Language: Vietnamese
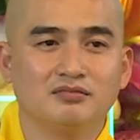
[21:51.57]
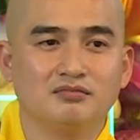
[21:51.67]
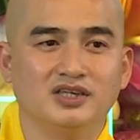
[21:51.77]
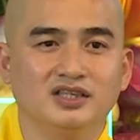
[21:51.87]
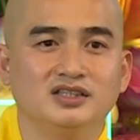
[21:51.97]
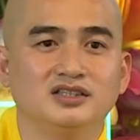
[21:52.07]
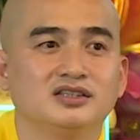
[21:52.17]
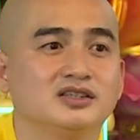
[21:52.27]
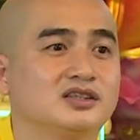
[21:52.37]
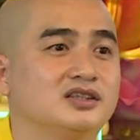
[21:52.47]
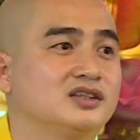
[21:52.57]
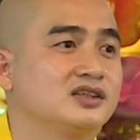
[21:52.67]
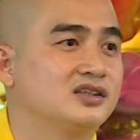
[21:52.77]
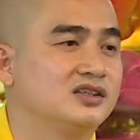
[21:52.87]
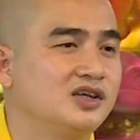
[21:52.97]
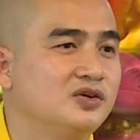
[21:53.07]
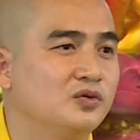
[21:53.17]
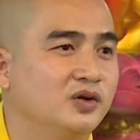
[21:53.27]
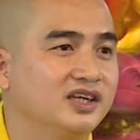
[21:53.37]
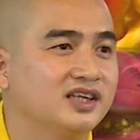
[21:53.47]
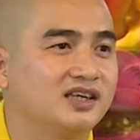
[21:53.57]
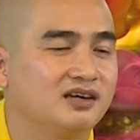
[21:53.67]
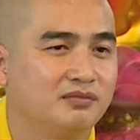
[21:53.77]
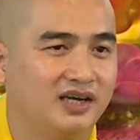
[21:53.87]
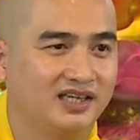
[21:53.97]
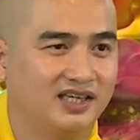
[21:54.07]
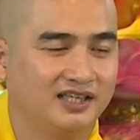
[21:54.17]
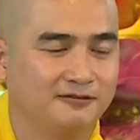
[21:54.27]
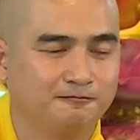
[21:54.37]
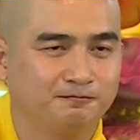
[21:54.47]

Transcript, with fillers: bị tiêu hủy cái thân mạng này